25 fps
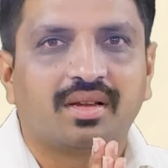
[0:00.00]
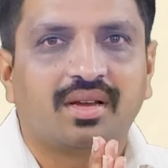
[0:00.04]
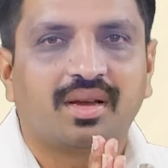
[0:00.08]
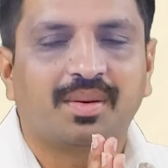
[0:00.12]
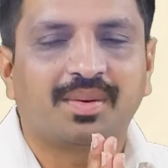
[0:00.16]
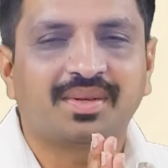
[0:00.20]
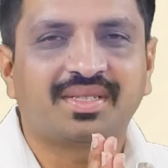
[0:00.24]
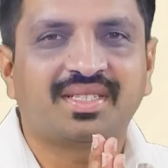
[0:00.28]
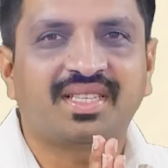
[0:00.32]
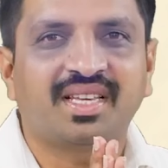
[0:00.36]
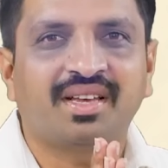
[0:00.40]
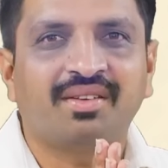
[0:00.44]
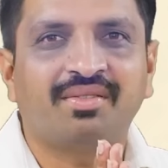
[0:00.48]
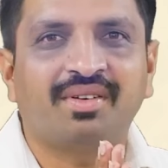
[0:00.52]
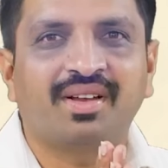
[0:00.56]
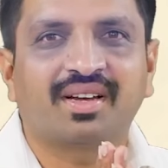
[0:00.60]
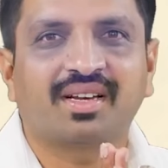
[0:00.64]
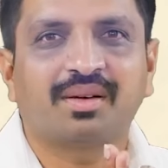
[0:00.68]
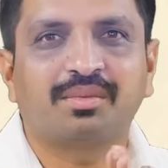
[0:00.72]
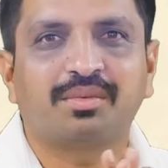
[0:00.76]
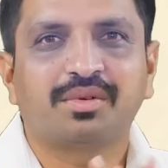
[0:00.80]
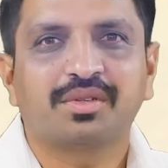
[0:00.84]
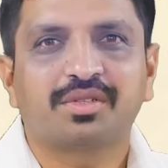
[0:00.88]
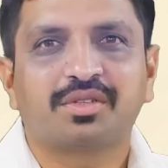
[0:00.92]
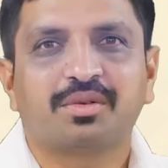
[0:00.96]
నమస్తే
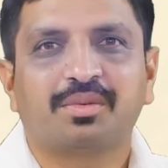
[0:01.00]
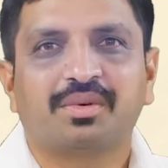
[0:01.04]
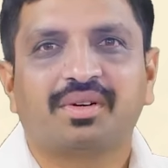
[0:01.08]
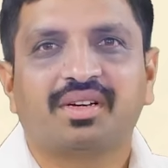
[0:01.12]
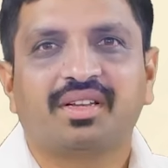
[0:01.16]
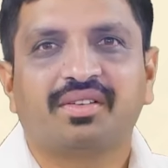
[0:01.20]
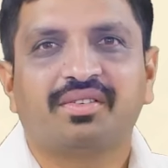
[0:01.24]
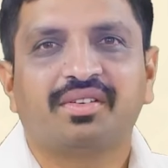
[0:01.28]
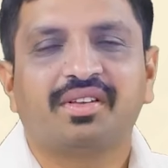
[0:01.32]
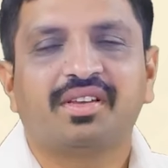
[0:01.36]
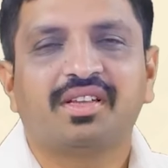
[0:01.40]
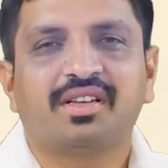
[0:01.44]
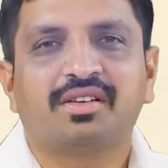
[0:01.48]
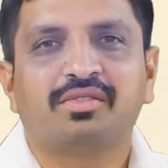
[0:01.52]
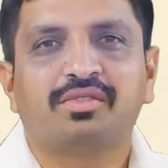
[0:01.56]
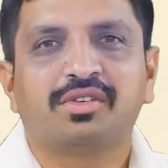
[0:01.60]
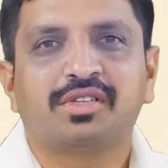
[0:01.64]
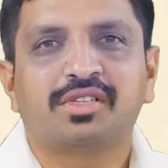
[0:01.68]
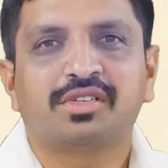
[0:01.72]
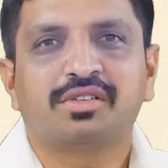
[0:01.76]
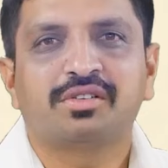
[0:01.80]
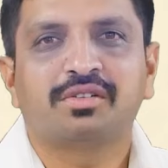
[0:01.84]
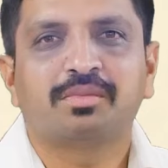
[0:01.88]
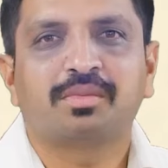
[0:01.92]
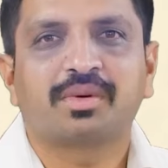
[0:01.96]
వెల్కమ్ టు సుమన్ టీవీ నేను
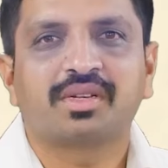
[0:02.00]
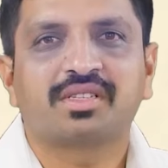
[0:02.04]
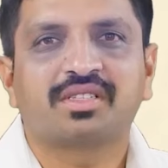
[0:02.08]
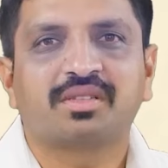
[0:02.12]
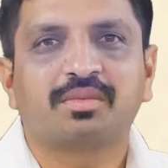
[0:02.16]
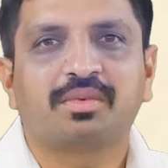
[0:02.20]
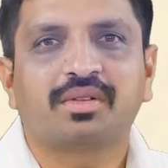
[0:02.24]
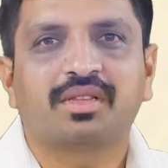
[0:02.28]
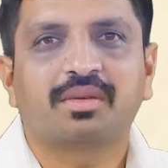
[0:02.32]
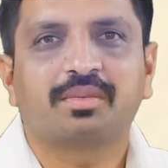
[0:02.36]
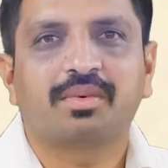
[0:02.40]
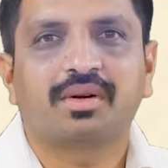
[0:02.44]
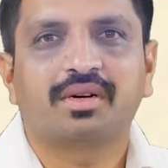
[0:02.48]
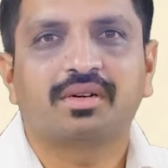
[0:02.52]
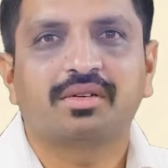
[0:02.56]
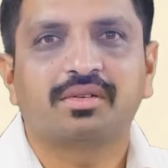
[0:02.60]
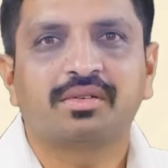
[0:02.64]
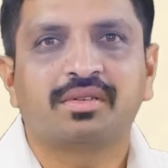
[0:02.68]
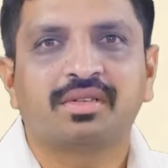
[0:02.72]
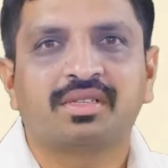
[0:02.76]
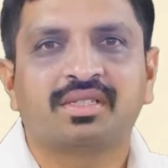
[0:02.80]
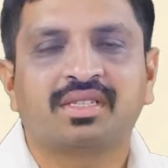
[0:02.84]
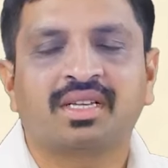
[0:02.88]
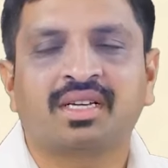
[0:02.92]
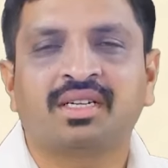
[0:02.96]
విష్ణు ప్రస్తుతం పాటు
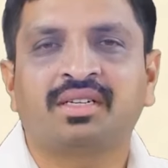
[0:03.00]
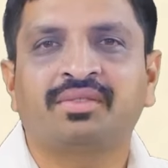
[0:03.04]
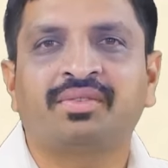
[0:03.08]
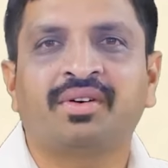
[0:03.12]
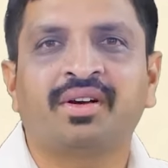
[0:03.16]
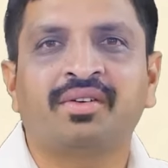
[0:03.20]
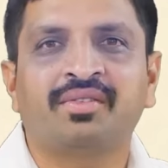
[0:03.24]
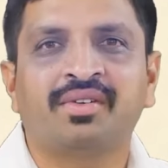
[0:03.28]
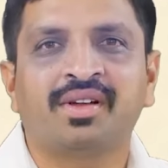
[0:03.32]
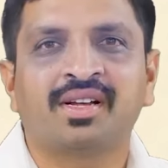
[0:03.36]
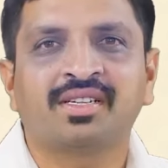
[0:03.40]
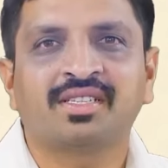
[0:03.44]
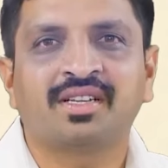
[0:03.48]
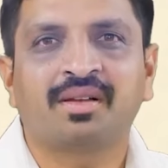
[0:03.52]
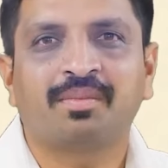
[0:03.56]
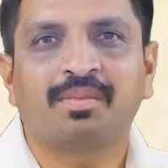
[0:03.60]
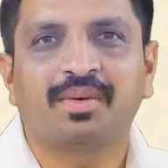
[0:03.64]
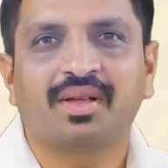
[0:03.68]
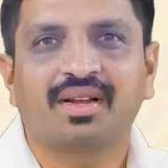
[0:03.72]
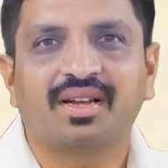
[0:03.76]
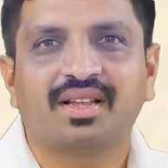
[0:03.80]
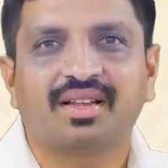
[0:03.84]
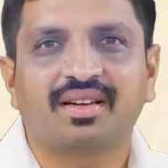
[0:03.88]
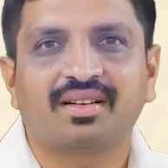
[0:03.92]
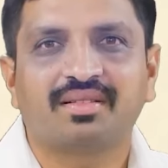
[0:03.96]
సర్టిఫైడ్ ఫైనాన్షియల్
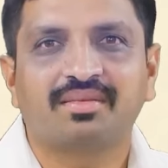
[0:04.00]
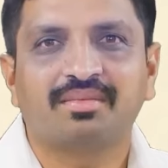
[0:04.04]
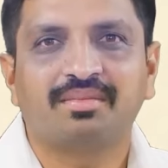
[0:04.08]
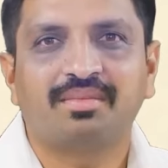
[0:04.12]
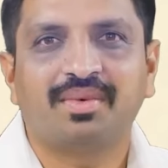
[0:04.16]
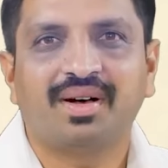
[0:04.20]
ప్లానర్